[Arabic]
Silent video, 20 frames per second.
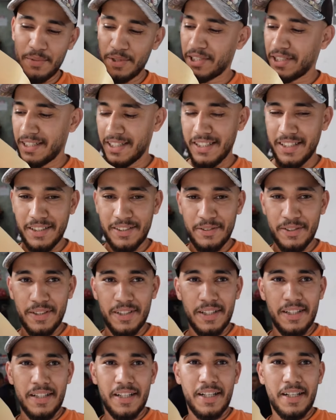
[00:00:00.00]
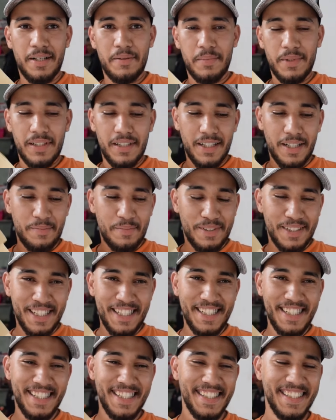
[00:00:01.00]
مشكل احيد قبل
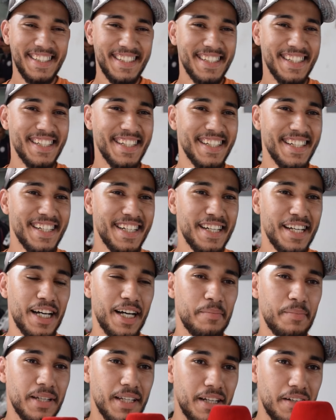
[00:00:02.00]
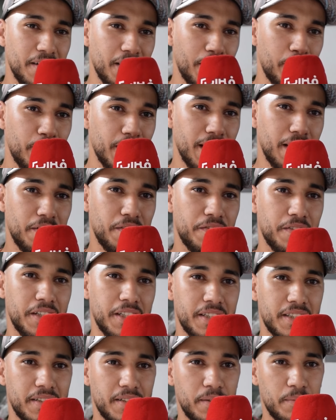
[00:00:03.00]
قبل لا قبل
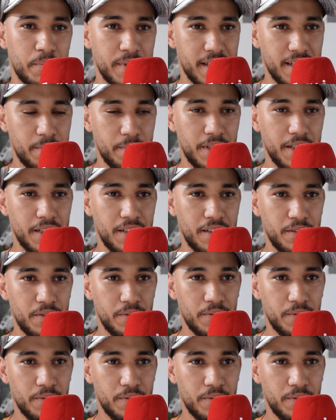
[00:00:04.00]
لافيت بسيمانه